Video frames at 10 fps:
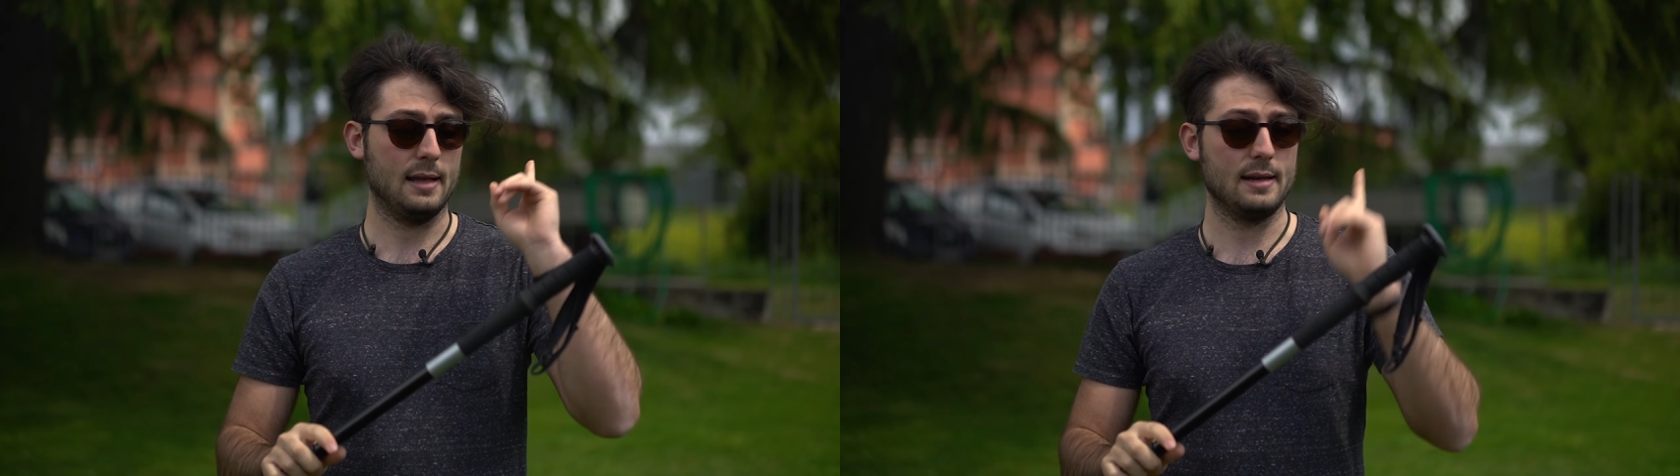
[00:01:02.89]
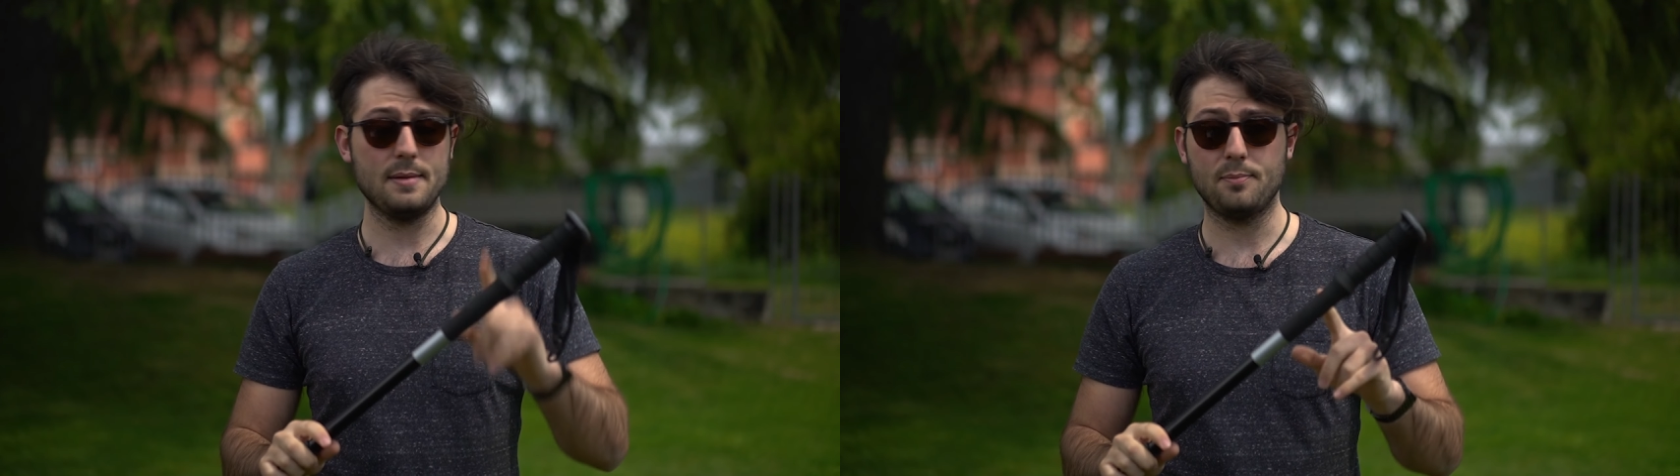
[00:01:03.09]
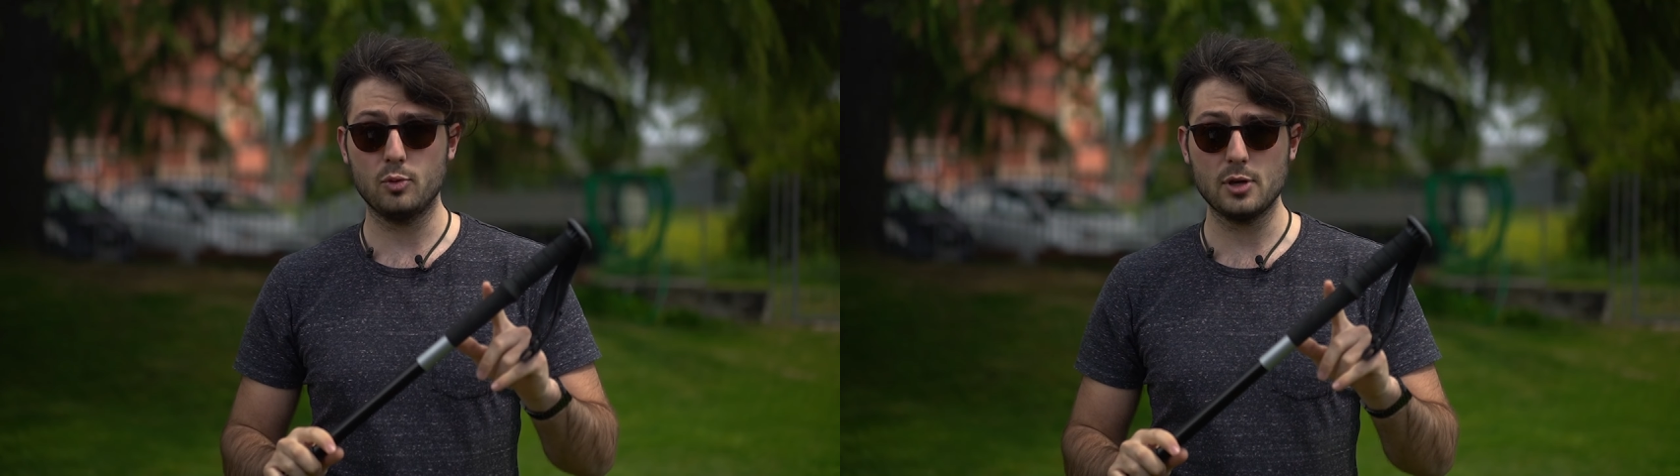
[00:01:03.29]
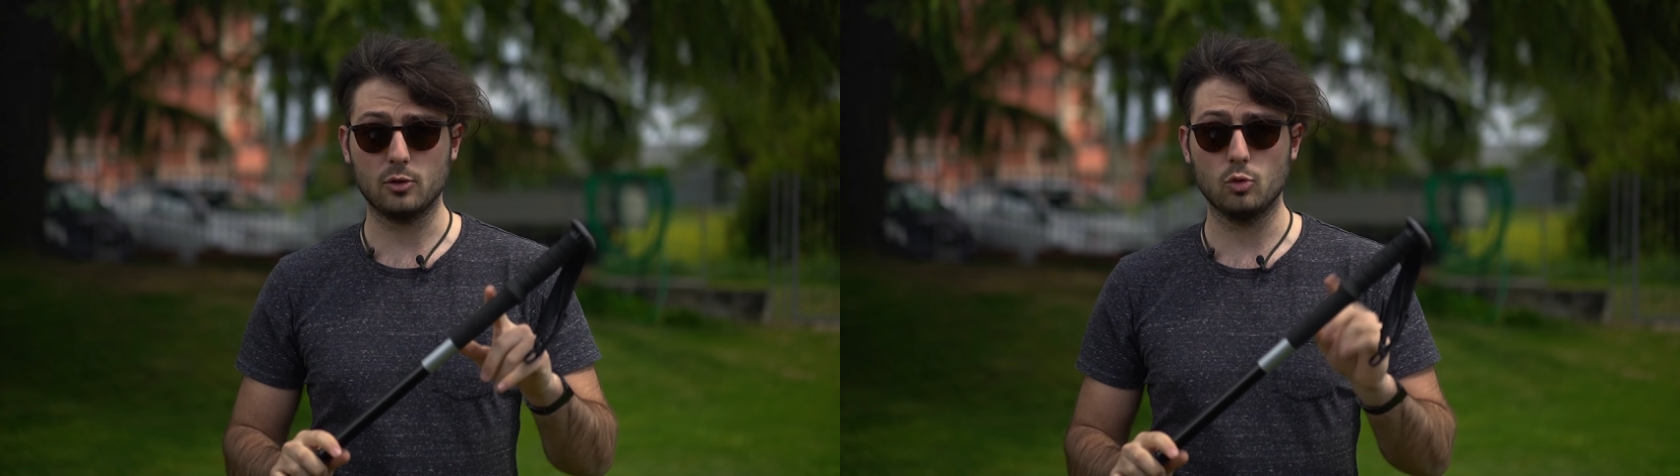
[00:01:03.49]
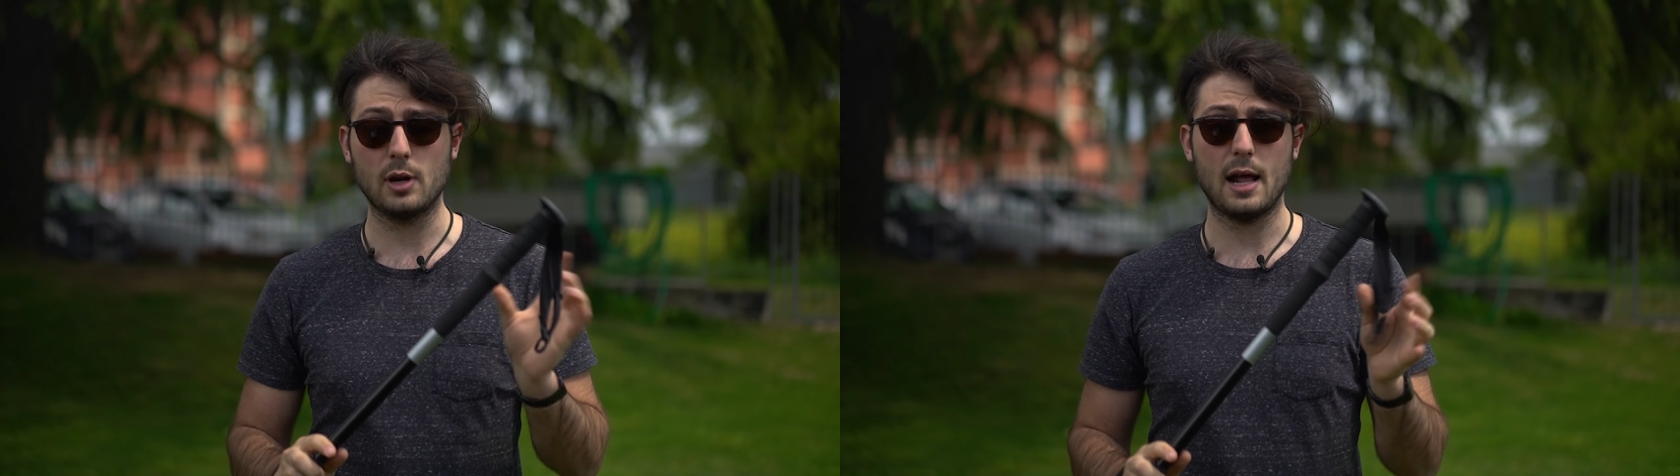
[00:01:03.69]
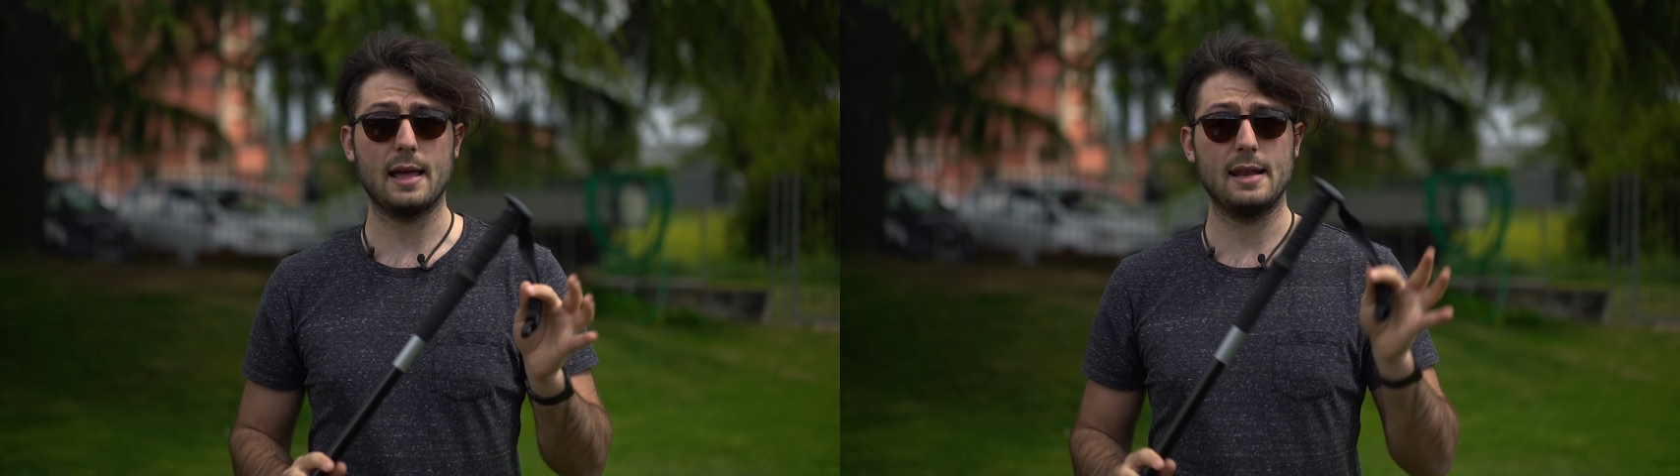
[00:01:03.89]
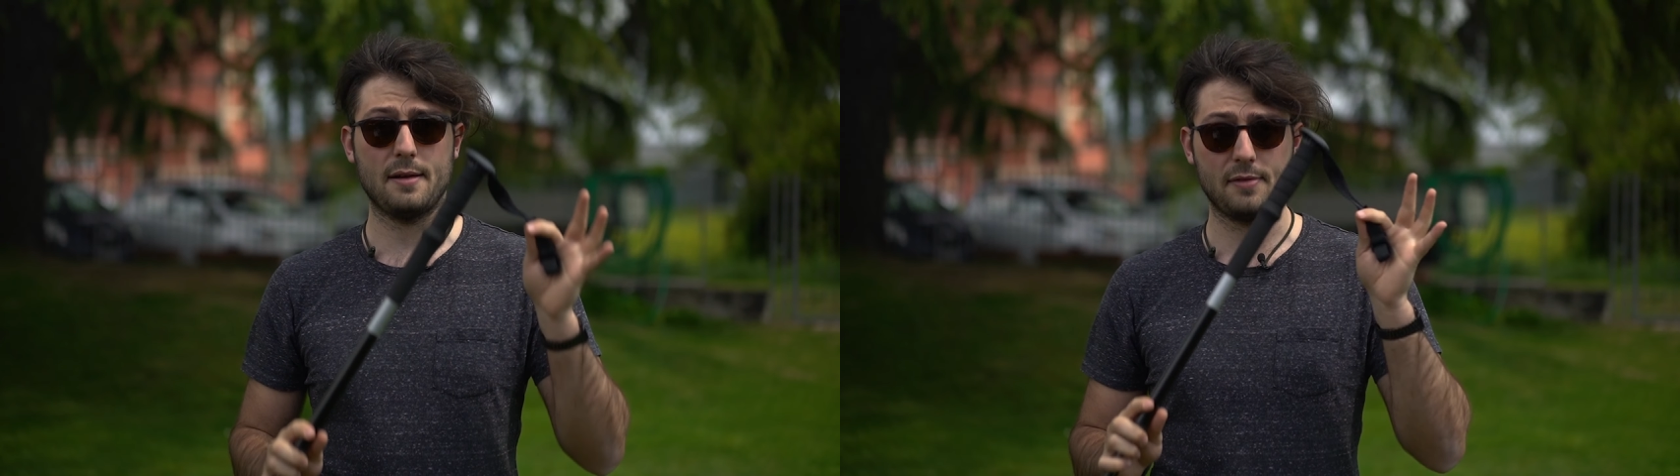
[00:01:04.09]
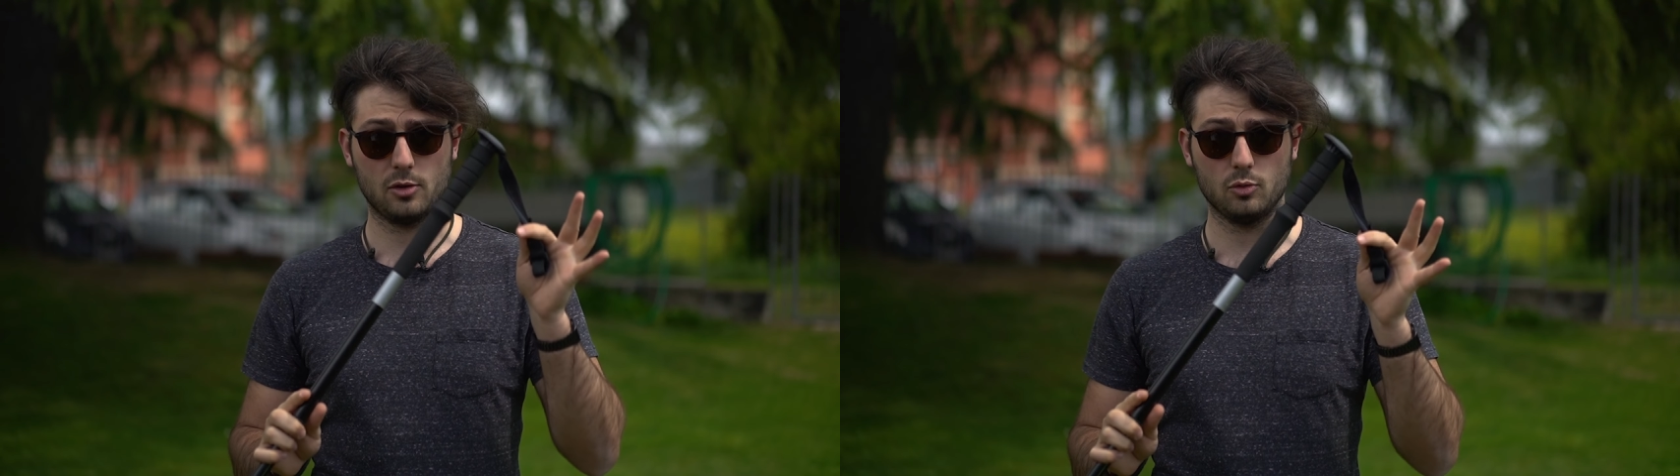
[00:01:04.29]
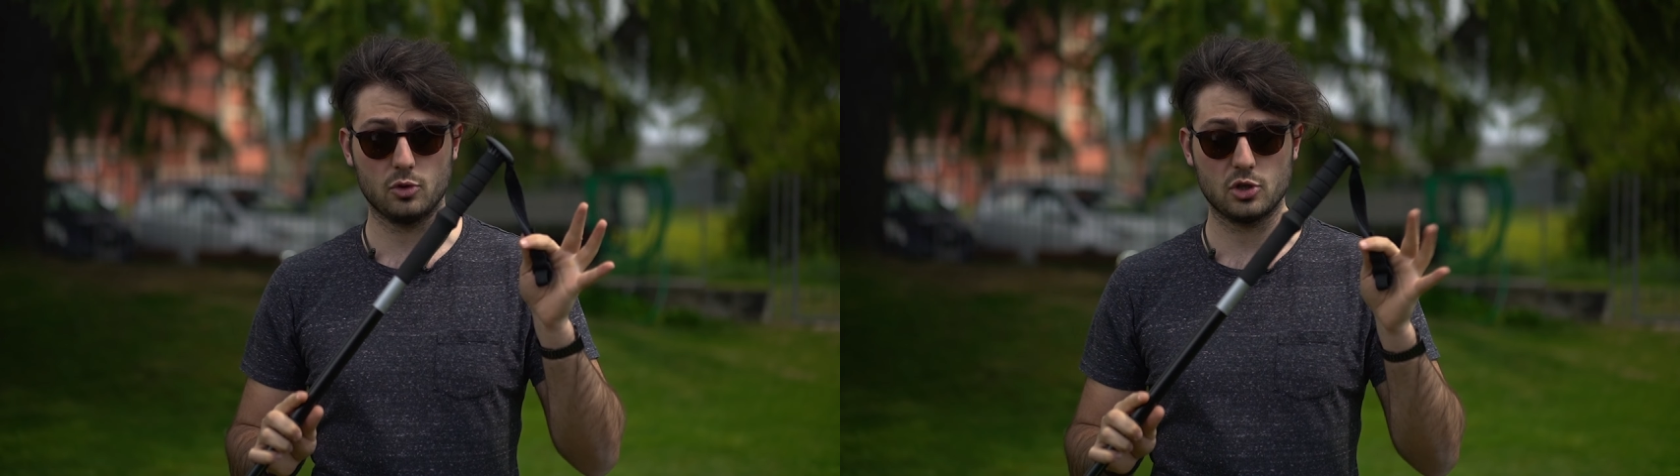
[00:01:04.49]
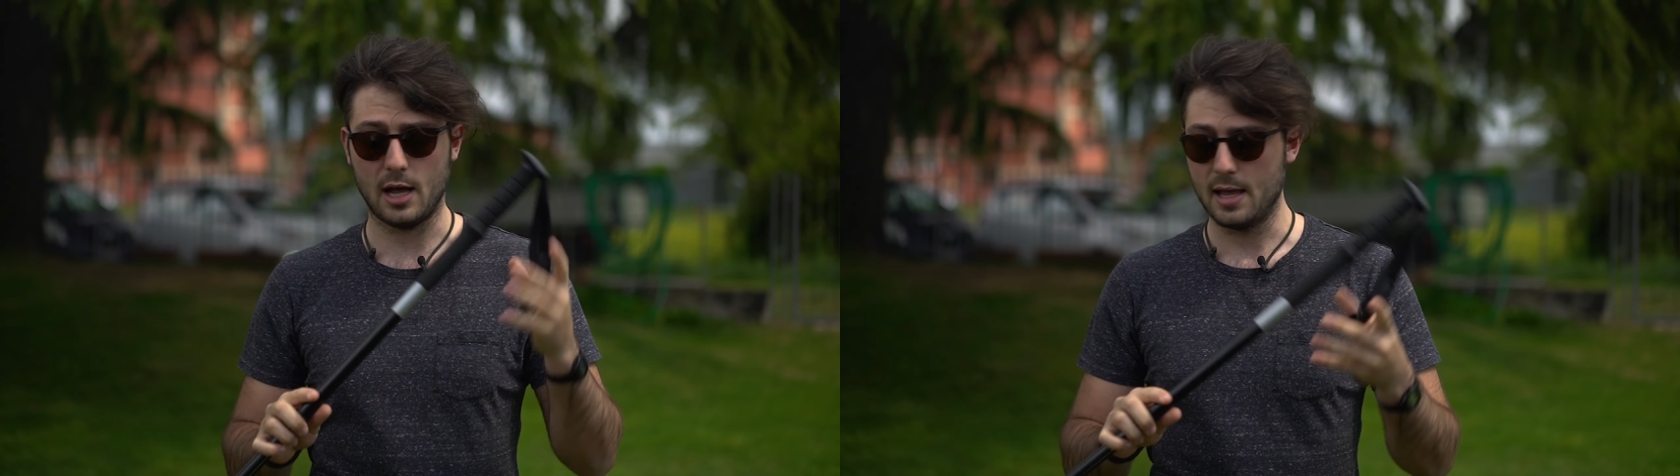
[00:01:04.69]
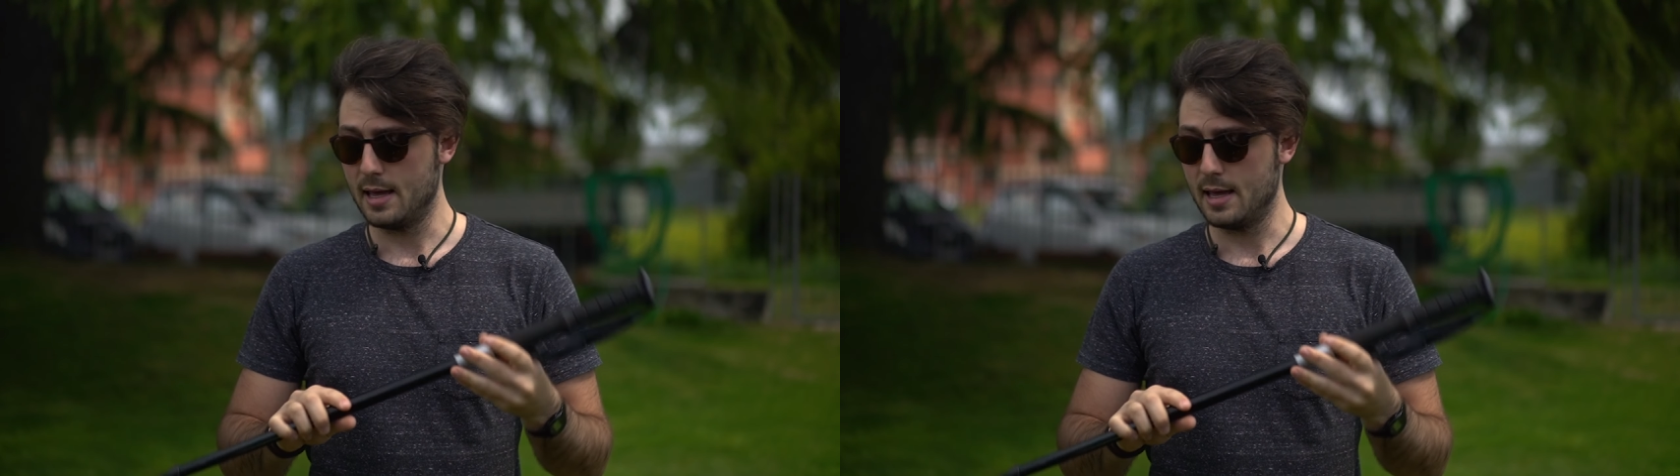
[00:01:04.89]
l'impugnatura e la fettuccia.